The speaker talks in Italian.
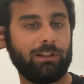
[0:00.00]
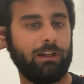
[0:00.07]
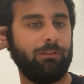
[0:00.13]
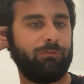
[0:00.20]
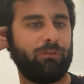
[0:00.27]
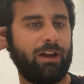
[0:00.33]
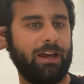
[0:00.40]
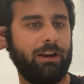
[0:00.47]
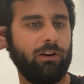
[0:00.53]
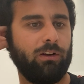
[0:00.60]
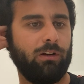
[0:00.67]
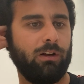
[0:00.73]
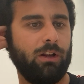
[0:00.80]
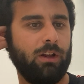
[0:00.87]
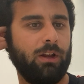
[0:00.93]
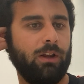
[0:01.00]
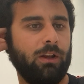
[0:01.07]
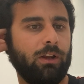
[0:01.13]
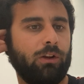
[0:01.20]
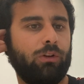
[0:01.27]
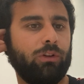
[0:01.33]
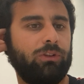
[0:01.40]
del ferro,
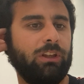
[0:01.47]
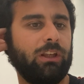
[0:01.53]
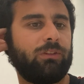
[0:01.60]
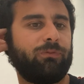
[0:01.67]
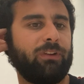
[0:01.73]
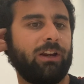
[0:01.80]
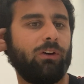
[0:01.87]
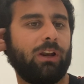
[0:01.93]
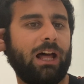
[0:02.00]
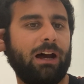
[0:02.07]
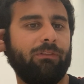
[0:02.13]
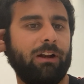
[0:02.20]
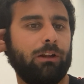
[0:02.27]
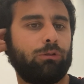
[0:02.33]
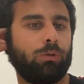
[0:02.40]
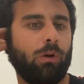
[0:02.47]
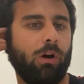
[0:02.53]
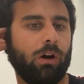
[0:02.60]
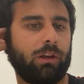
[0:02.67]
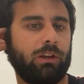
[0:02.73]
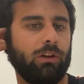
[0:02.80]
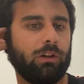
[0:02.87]
Così sfrigolava il suo
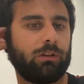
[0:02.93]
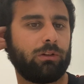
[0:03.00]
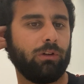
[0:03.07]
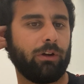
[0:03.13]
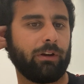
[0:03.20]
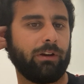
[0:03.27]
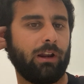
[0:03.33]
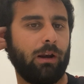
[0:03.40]
occhio attorno